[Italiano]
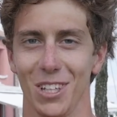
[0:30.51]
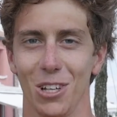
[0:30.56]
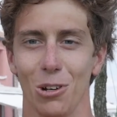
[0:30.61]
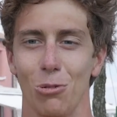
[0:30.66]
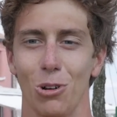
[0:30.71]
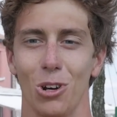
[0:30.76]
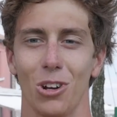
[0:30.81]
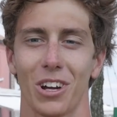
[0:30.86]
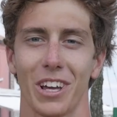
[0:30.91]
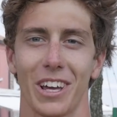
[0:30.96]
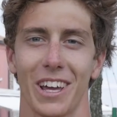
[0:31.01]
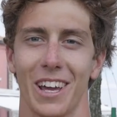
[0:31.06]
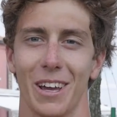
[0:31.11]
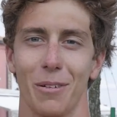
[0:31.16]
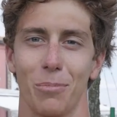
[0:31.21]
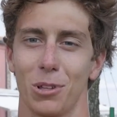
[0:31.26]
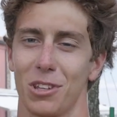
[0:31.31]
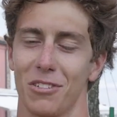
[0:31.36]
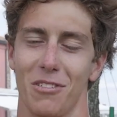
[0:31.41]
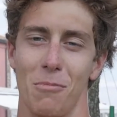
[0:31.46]
quello
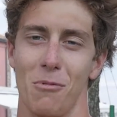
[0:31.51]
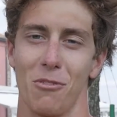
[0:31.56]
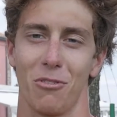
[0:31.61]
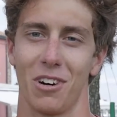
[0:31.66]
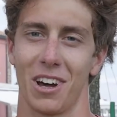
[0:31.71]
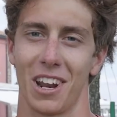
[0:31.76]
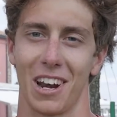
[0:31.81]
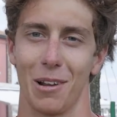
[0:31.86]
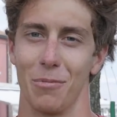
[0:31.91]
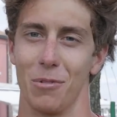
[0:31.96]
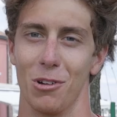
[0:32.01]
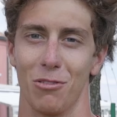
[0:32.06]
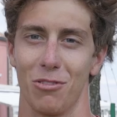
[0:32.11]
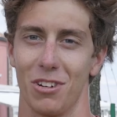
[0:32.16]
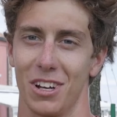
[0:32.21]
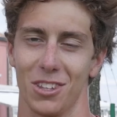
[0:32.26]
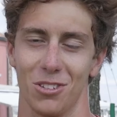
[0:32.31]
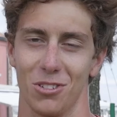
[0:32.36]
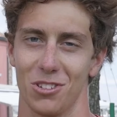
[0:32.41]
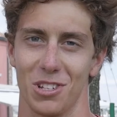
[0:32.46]
che potevamo fare l'abbiamo
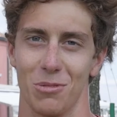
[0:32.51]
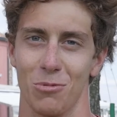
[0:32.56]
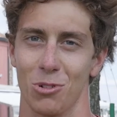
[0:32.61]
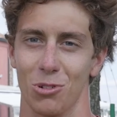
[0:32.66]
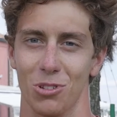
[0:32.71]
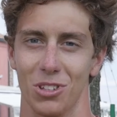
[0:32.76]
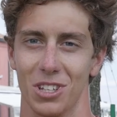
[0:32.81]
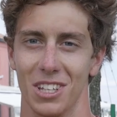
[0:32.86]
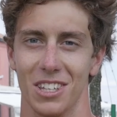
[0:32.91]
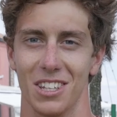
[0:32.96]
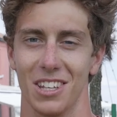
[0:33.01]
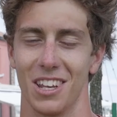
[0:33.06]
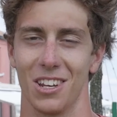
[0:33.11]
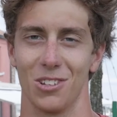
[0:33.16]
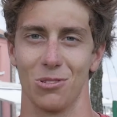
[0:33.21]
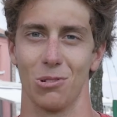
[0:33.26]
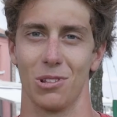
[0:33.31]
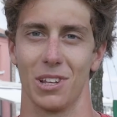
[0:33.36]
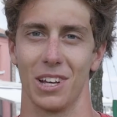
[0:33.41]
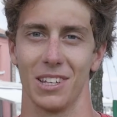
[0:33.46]
fatto e siamo contenti dei
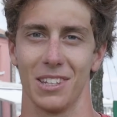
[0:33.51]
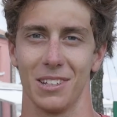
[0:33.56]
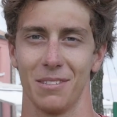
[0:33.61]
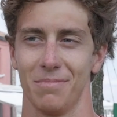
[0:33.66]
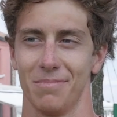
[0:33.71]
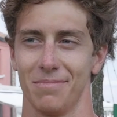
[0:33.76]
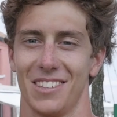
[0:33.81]
risultati.